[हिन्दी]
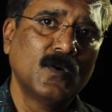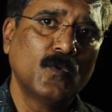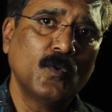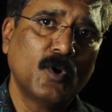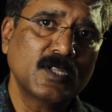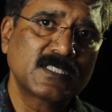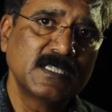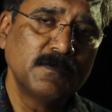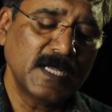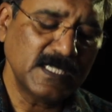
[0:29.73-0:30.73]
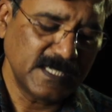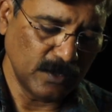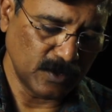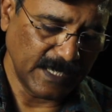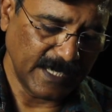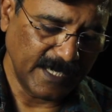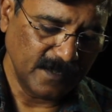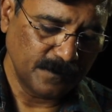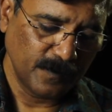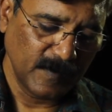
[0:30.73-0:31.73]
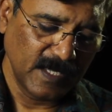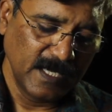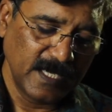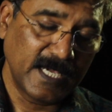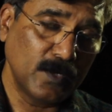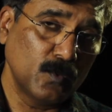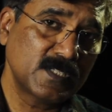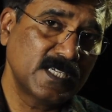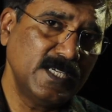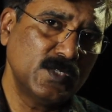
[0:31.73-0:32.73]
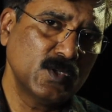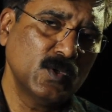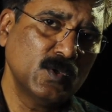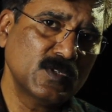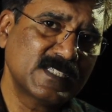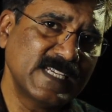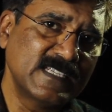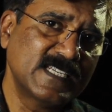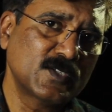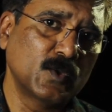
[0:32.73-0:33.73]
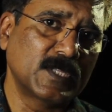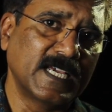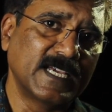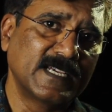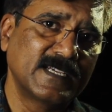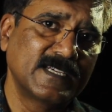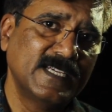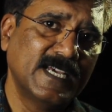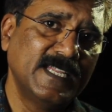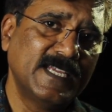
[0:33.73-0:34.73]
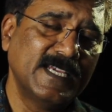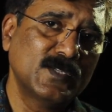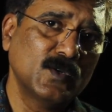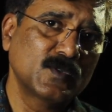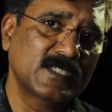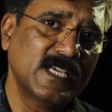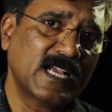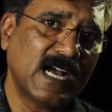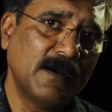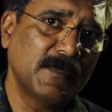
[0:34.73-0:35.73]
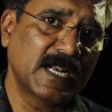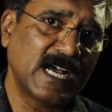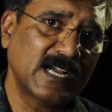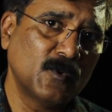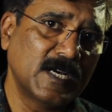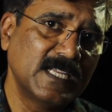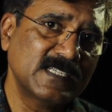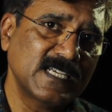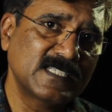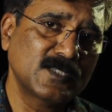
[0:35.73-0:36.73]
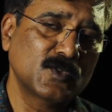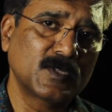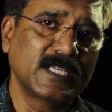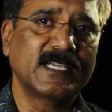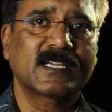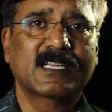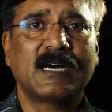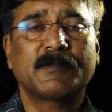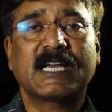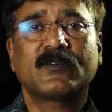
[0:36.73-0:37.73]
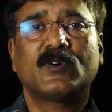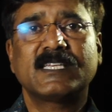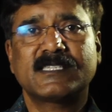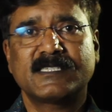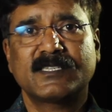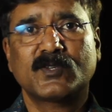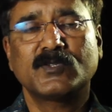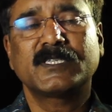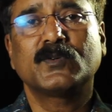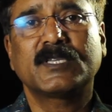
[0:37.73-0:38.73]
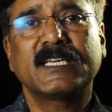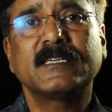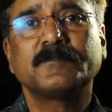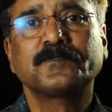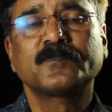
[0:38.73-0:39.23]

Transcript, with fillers: वो बहुत सिंपल सी होती है कि उसकी जो सेंसेस होते हैं यानी कि जो उसके काम राग वाले सेंसेस होते हैं काम राग वाले सेंसेस कौन से होते हैं